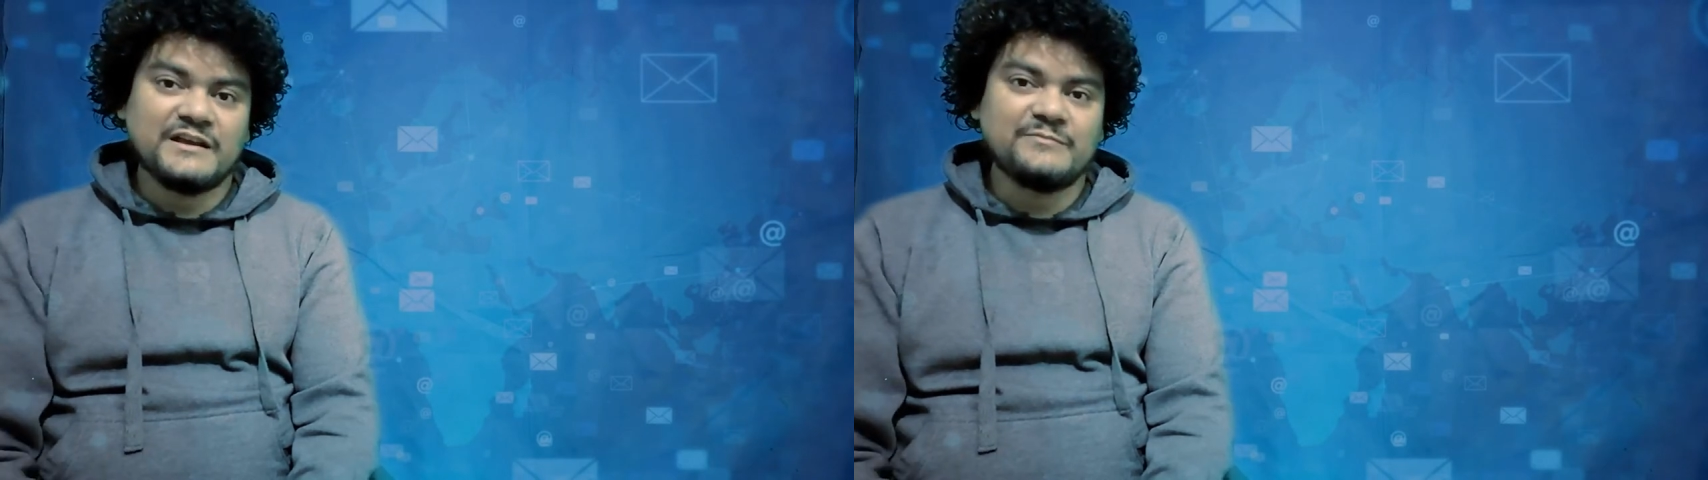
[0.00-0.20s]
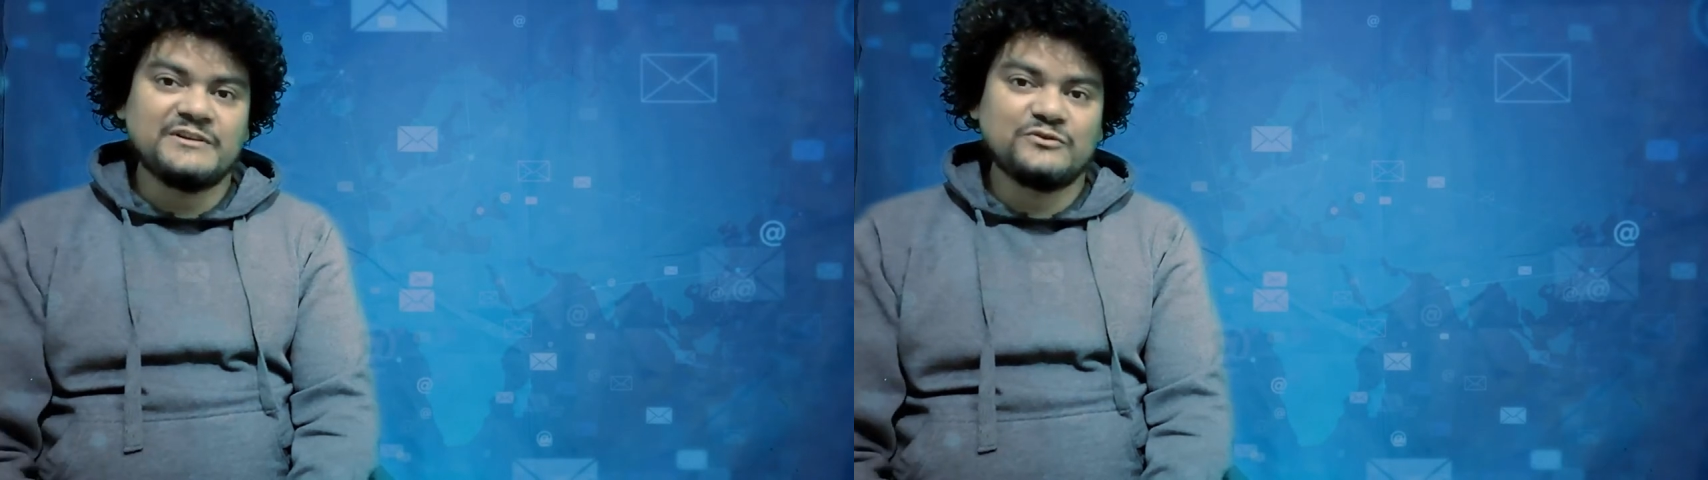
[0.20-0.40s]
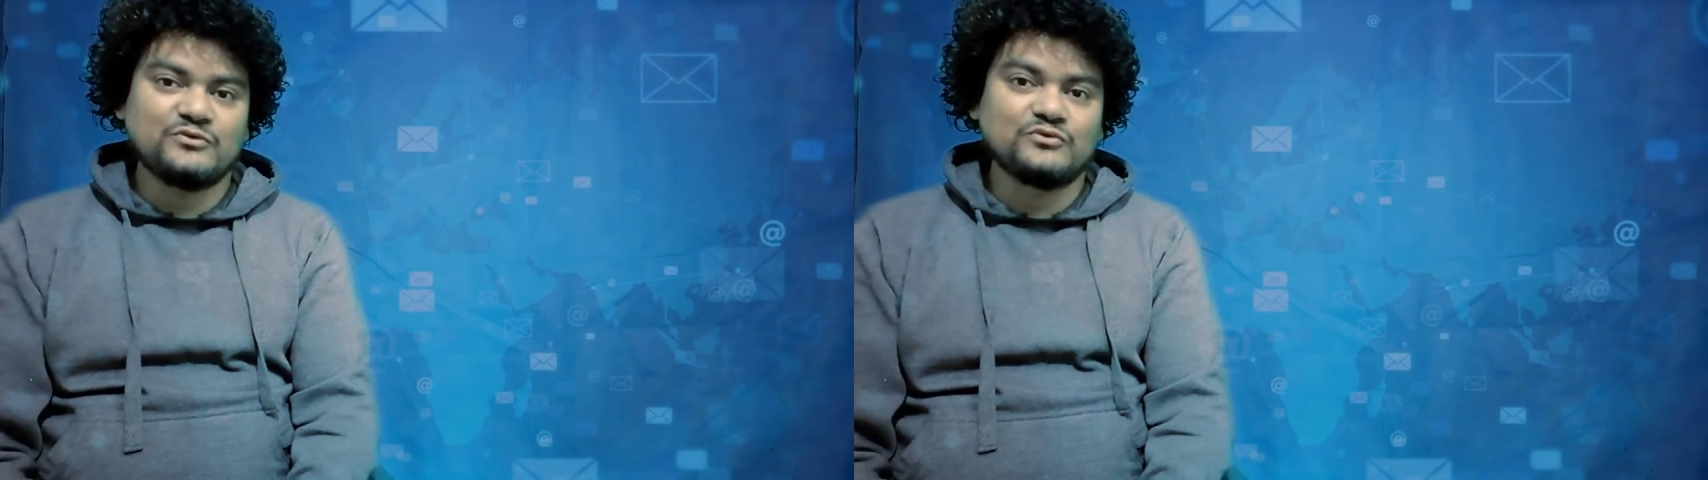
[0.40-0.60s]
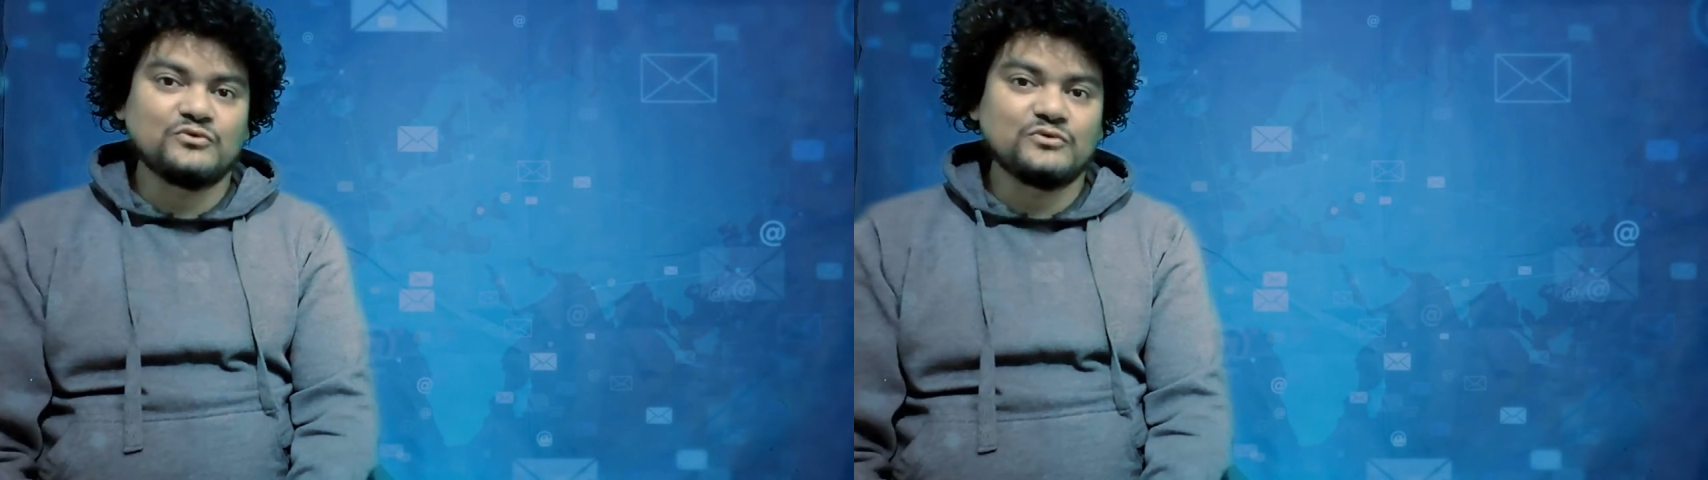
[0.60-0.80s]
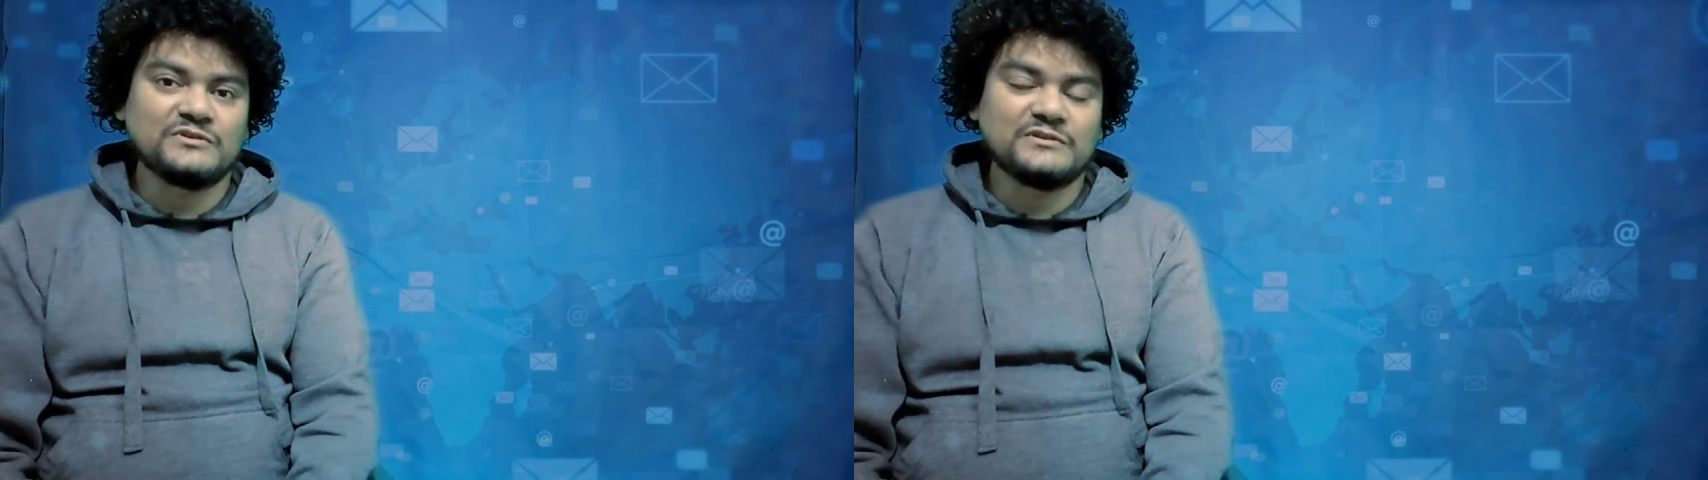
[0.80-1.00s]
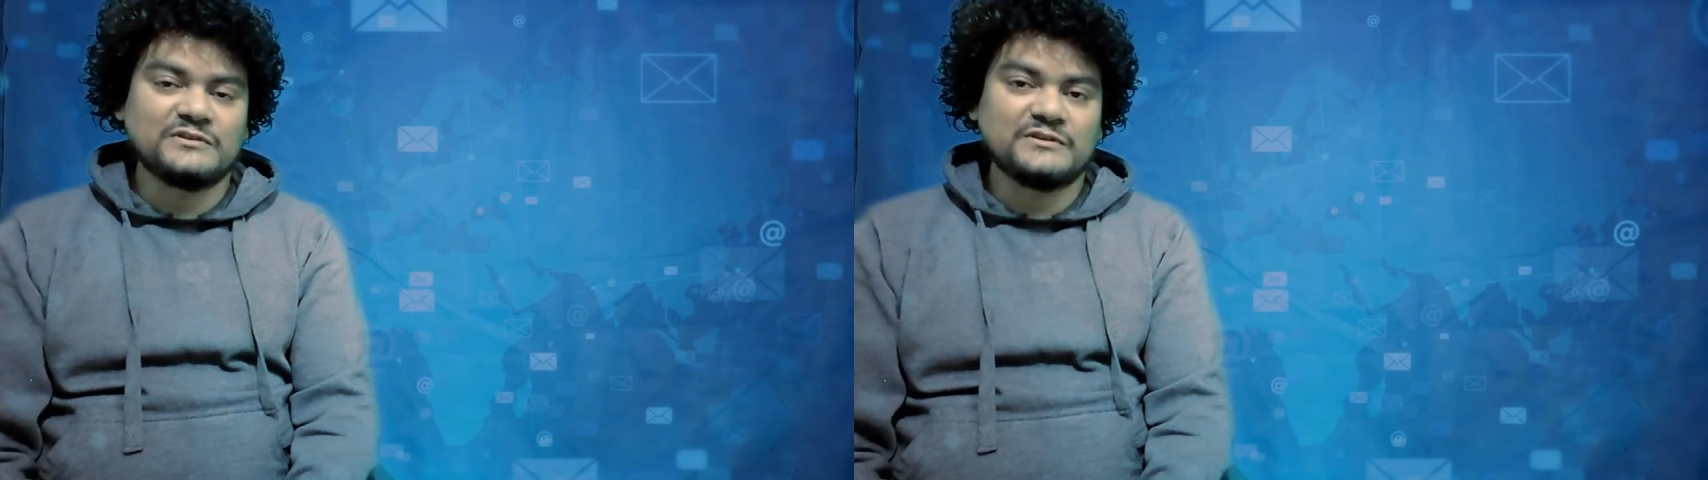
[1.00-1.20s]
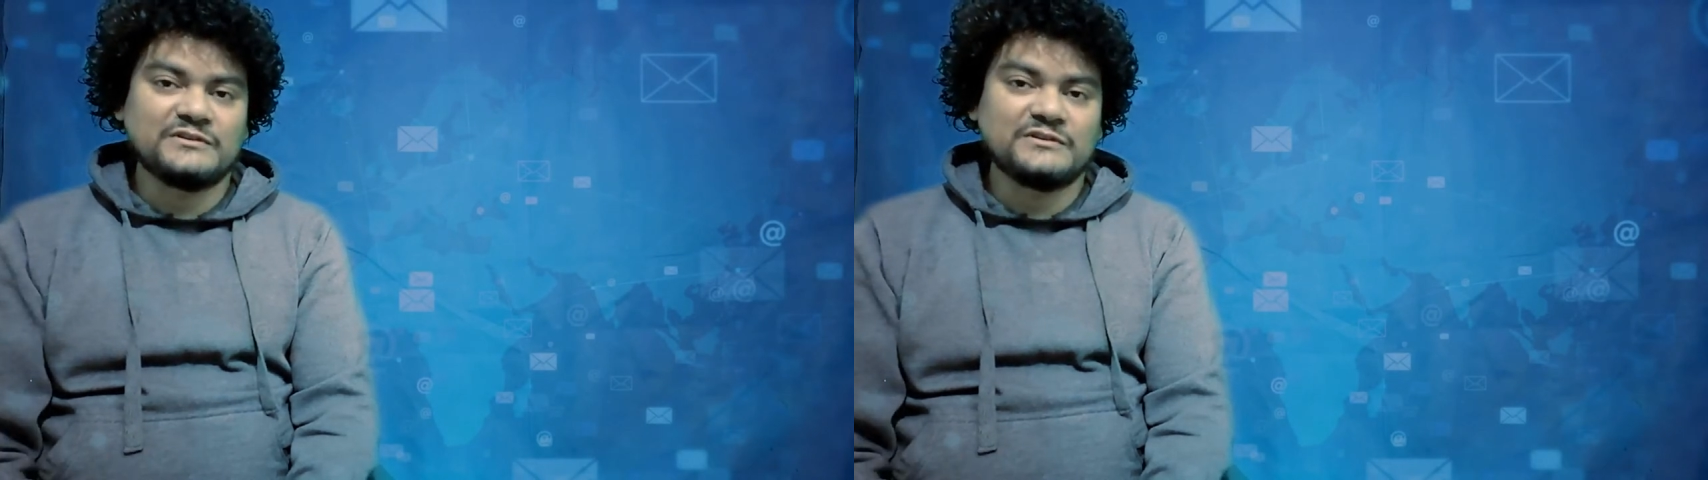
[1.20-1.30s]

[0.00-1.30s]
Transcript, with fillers: كابينة خطوط